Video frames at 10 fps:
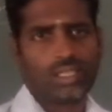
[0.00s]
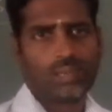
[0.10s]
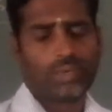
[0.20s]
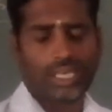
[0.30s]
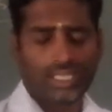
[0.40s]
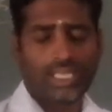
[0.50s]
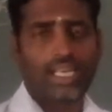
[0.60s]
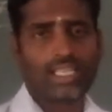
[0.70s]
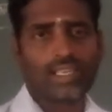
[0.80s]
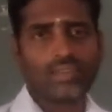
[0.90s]
இப்போ அதனால
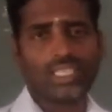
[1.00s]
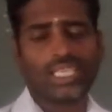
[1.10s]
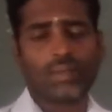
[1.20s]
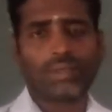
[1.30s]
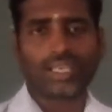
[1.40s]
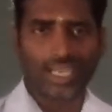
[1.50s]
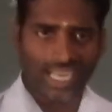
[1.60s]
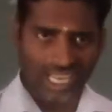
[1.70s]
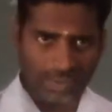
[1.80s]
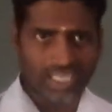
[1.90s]
தான் வந்து என்ன பண்ணுறாங்க
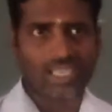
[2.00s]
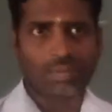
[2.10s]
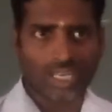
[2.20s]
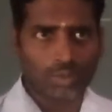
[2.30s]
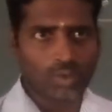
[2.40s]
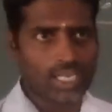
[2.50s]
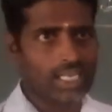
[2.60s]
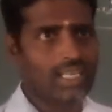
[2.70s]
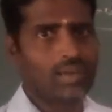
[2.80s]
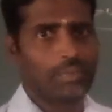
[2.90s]
லாபகரமான
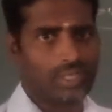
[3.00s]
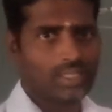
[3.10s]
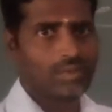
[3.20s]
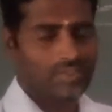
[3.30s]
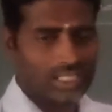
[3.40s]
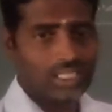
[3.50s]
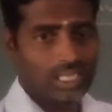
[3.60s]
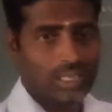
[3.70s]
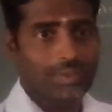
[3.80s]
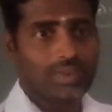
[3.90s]
முறையில் பிரித்து வச்சு
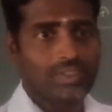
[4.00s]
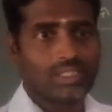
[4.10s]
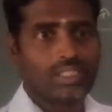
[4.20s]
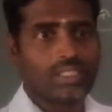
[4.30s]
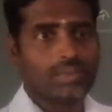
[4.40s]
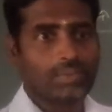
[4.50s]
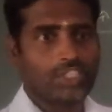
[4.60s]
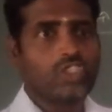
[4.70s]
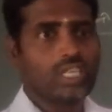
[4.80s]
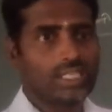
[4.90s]
நம்ம வந்து
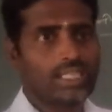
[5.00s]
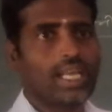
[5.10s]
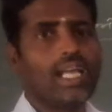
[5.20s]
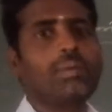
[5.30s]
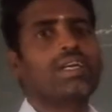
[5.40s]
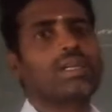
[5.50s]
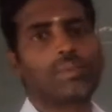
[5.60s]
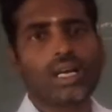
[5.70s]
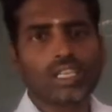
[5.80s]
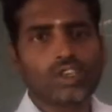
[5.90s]
பிரித்து எடுத்தால்
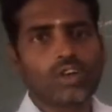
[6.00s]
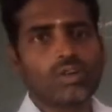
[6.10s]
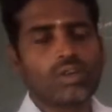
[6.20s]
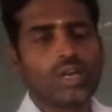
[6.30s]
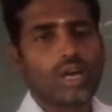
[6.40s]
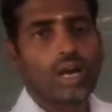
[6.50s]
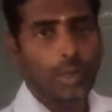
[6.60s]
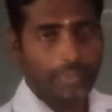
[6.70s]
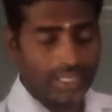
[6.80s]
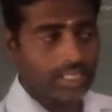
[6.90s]
லாபகரமாக இருக்கணும்
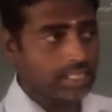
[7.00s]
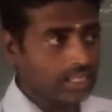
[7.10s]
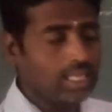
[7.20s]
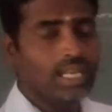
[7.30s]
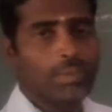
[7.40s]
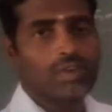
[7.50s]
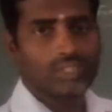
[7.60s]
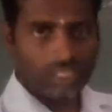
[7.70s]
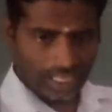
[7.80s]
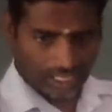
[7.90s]
அப்படி இருக்கிறது தான் நம்ம
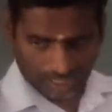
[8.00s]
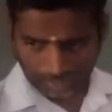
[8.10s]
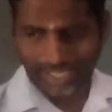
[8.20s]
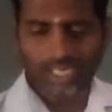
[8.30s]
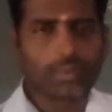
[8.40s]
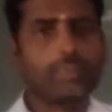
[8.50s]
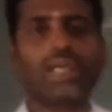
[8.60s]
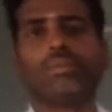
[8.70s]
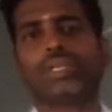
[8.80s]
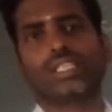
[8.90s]
வந்து இன்றைக்கி இப்போ எல்லாம் நம்ம
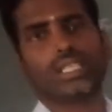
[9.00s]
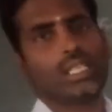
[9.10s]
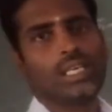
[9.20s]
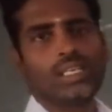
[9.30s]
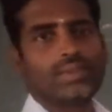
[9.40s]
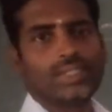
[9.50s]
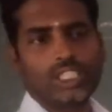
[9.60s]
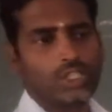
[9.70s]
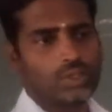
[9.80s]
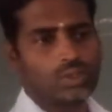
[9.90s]
பயன்படுத்திக்கிட்டு
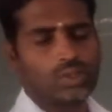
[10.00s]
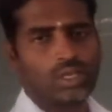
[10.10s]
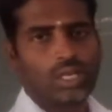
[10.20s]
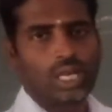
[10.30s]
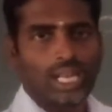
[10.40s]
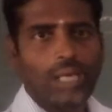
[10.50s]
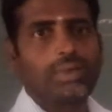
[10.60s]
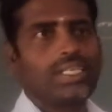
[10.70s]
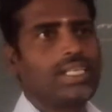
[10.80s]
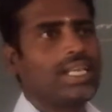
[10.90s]
வந்துட்டுருக்கோம்
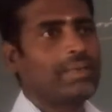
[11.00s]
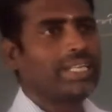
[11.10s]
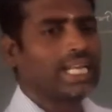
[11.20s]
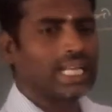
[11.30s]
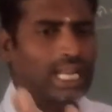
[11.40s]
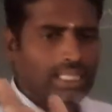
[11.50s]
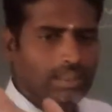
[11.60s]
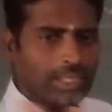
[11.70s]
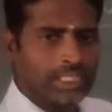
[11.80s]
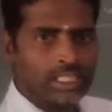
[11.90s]
லாபம் இல்லை அப்படின்னாக்கா அந்த
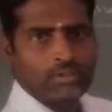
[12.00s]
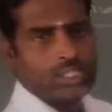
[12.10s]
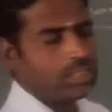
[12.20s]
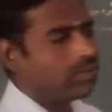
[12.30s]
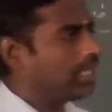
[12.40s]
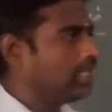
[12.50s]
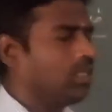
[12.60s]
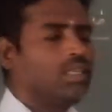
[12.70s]
மெத்தடை விட்டுருவாங்க